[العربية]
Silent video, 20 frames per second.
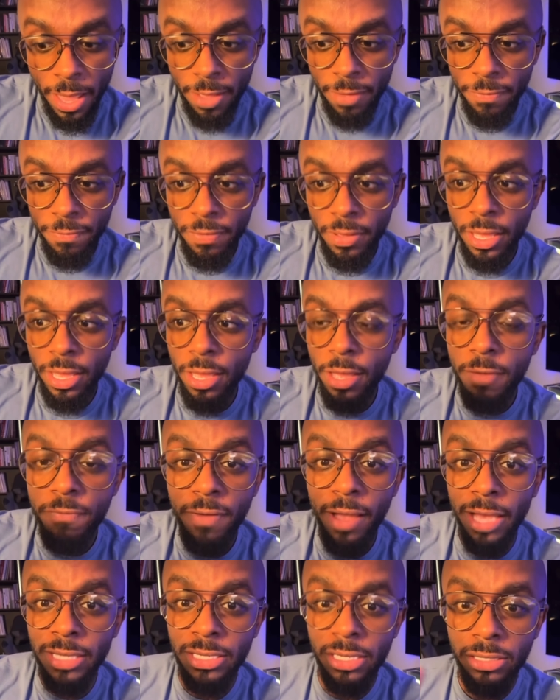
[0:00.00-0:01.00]

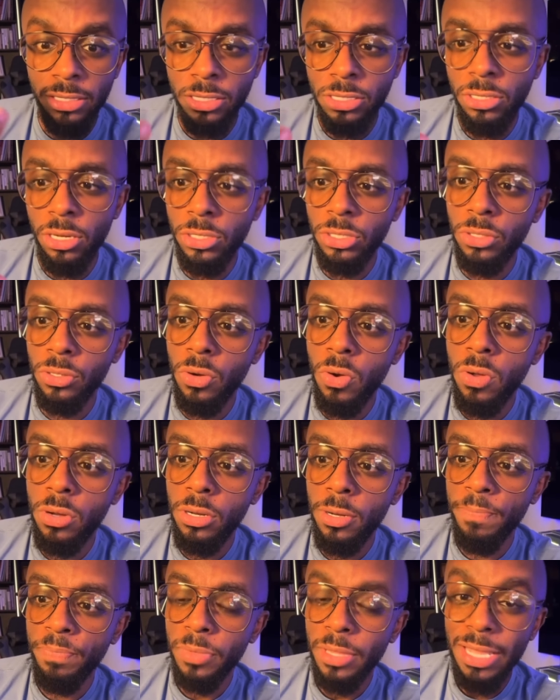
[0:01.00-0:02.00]
فافحص التستوستيرون
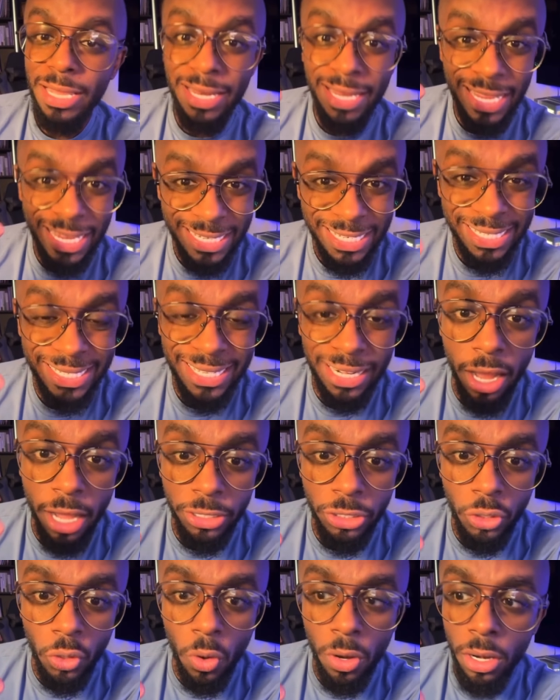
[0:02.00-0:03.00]

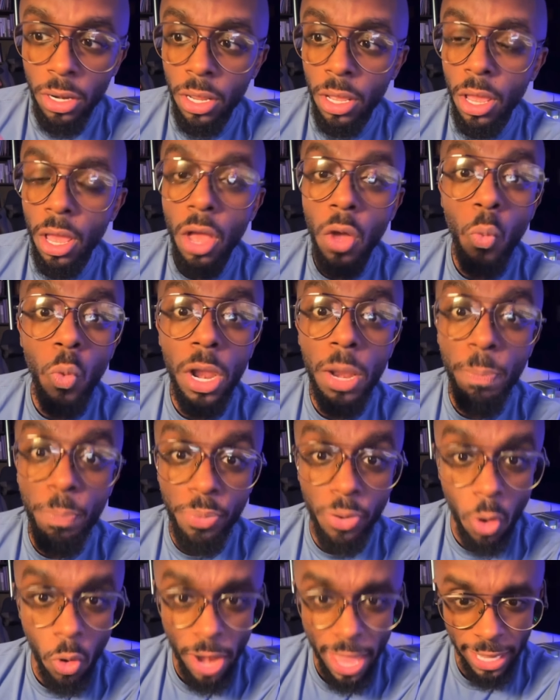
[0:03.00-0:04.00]
الاستراديول
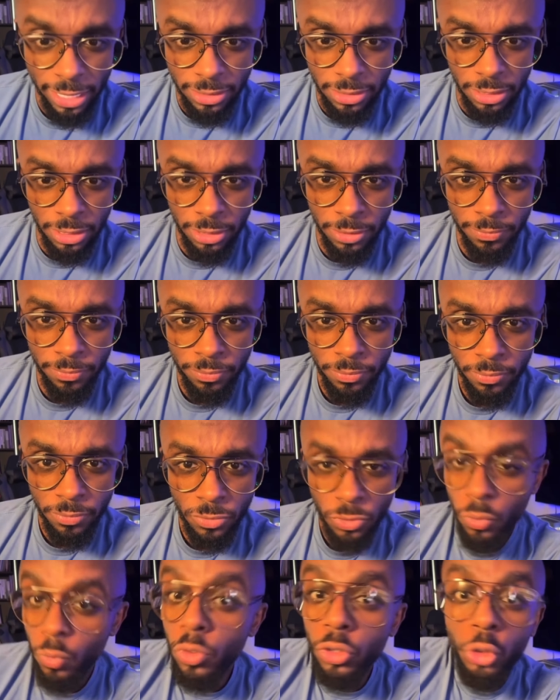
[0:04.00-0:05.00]
والبرولاكتين
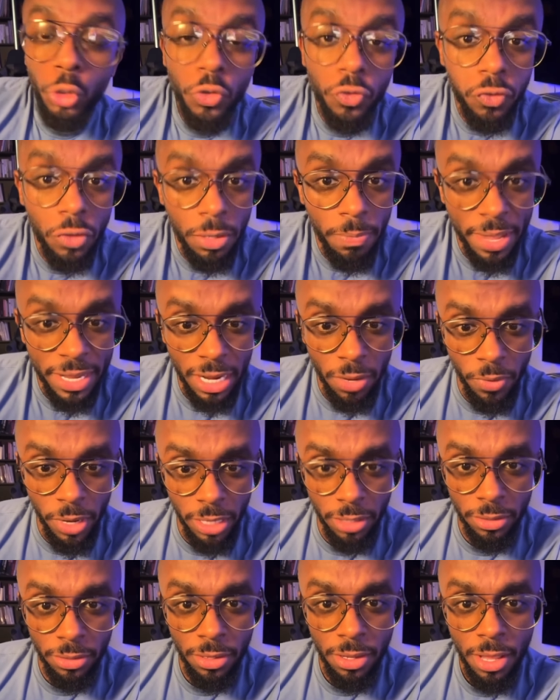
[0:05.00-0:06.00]
وتشوف
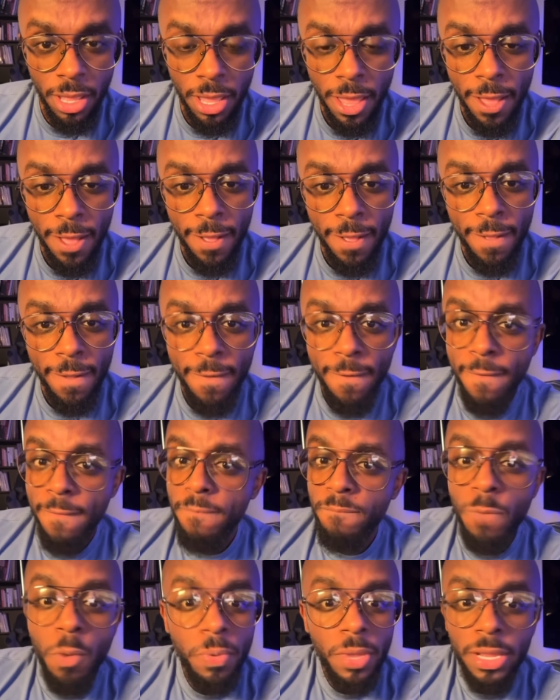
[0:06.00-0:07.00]
وين
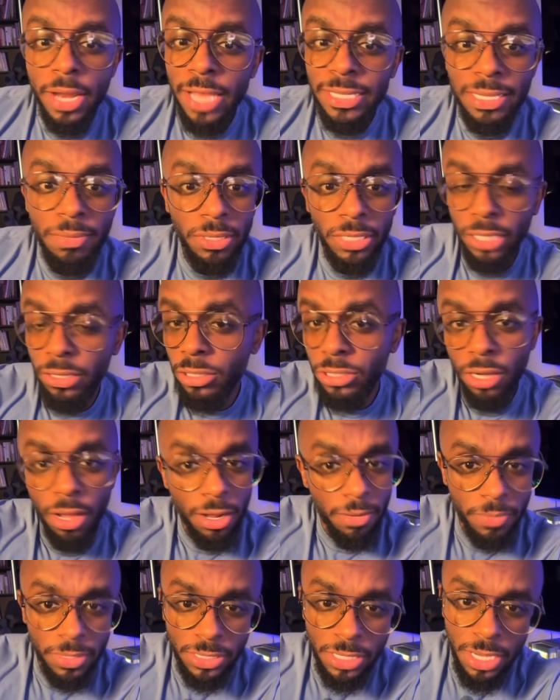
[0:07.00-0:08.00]
ممكن اصلا ما تحتاج
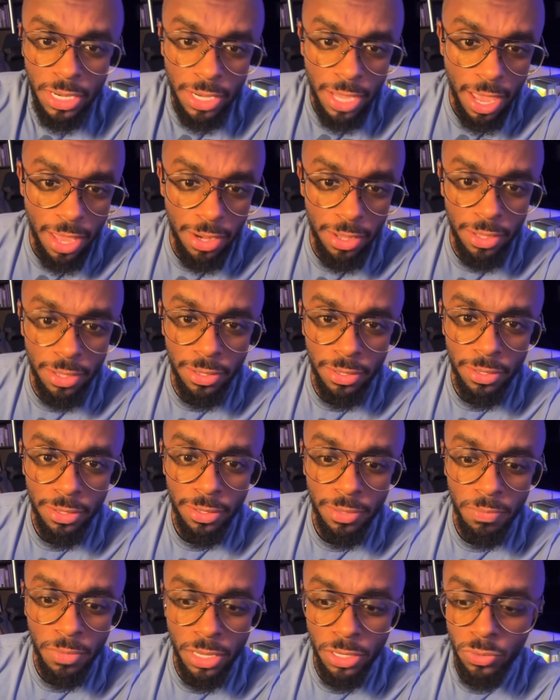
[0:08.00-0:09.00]
الارمسين يعني
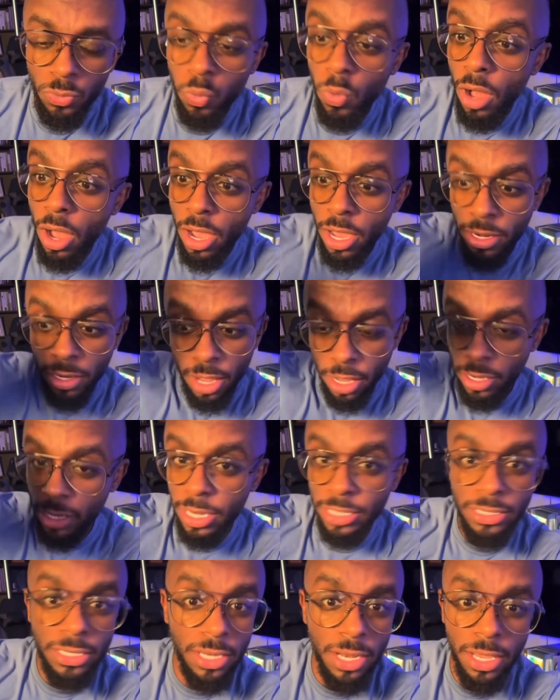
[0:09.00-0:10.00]
يمكن وايد قاعد
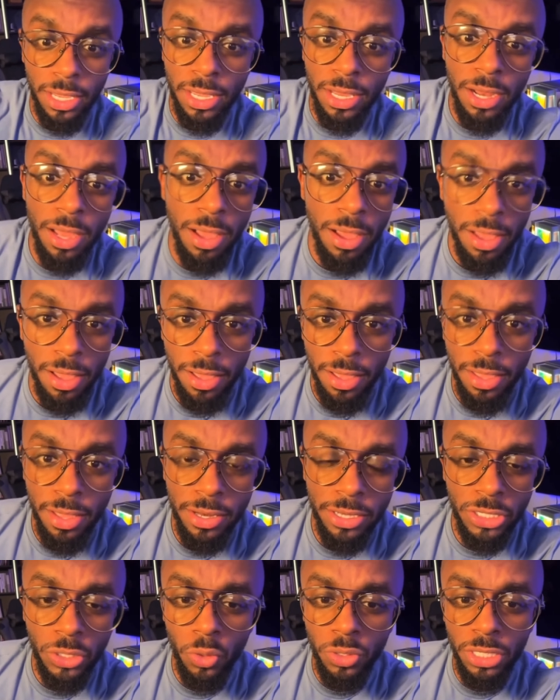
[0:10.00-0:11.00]
ينزل لك
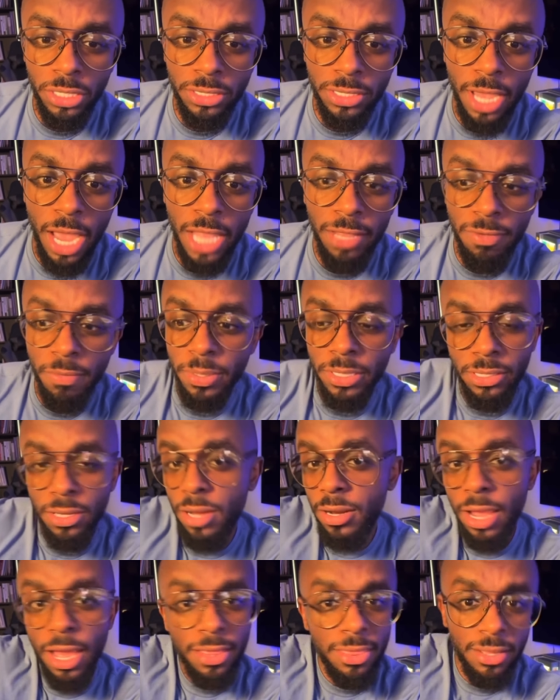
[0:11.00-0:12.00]
الاستروجين تحت
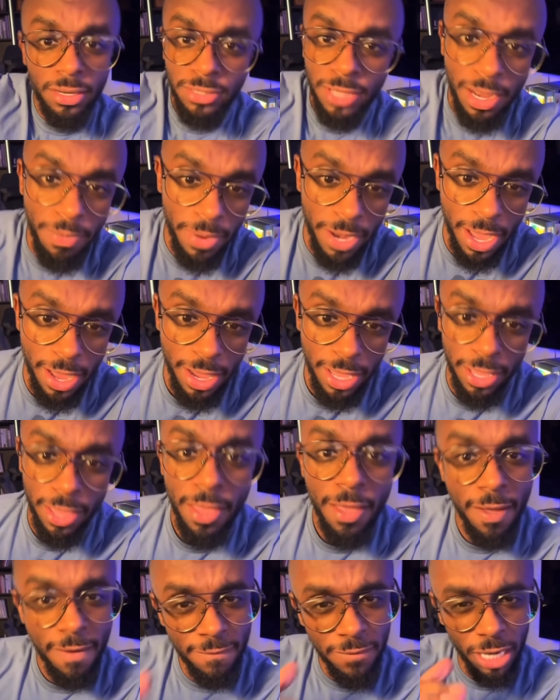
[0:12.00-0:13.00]
فبالتالي ياثر سلبا عليك
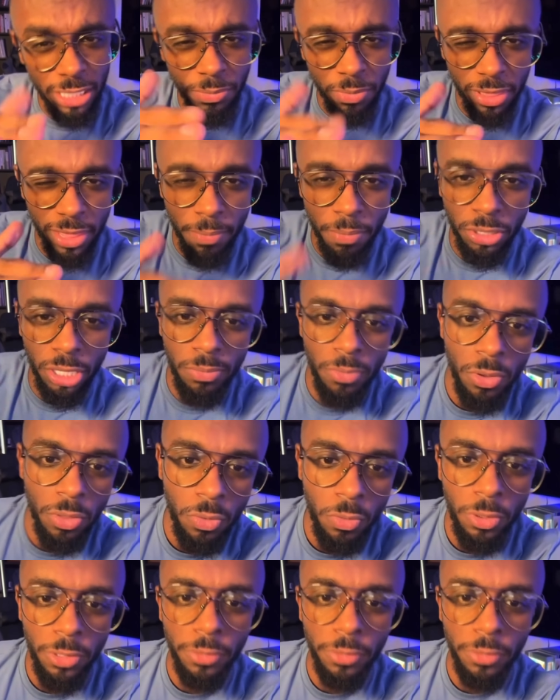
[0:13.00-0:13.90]
فلازم تضبط الموضوع